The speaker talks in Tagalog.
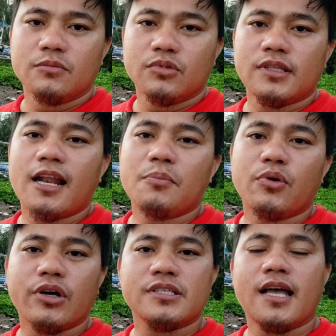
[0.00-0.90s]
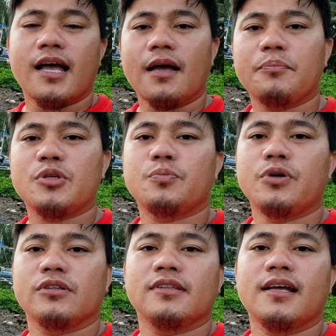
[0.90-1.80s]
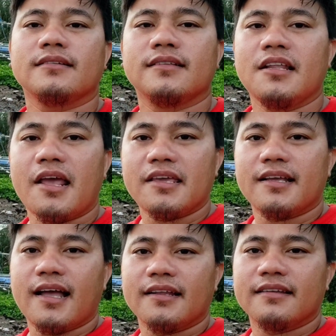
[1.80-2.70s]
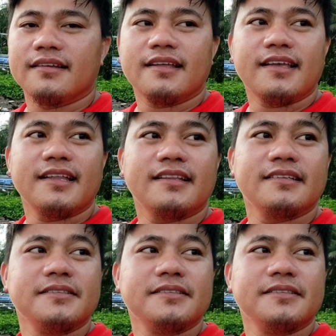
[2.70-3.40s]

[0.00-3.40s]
punta lang po kayo sa fishport ng Dinahikan ayan